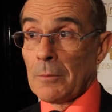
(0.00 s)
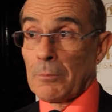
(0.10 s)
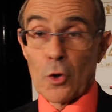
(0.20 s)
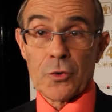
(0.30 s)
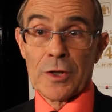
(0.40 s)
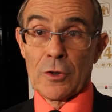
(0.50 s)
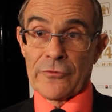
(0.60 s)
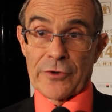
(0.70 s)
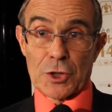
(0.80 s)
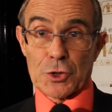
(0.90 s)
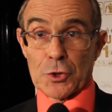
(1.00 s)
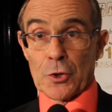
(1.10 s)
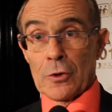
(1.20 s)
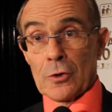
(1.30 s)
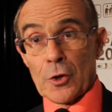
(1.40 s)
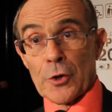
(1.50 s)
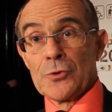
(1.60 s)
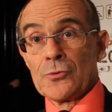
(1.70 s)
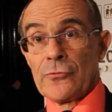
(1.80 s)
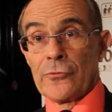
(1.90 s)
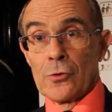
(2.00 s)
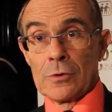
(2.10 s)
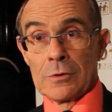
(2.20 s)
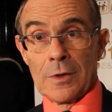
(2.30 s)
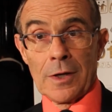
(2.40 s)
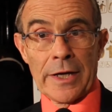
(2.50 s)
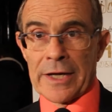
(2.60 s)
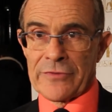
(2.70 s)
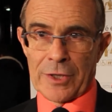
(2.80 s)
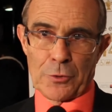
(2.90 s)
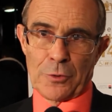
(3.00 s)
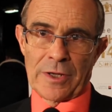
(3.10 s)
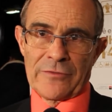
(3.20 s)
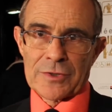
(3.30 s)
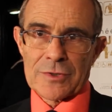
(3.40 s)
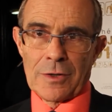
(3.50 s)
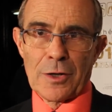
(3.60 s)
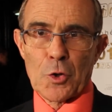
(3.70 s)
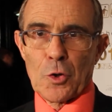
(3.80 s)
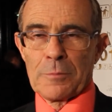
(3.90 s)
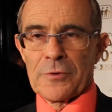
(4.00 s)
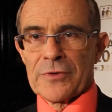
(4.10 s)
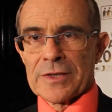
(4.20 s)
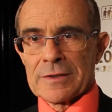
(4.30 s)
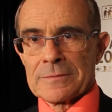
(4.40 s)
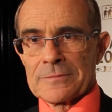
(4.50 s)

porter leur fraîcheur, leur œil nouveau, et avec eux, on avancera encore plus vite.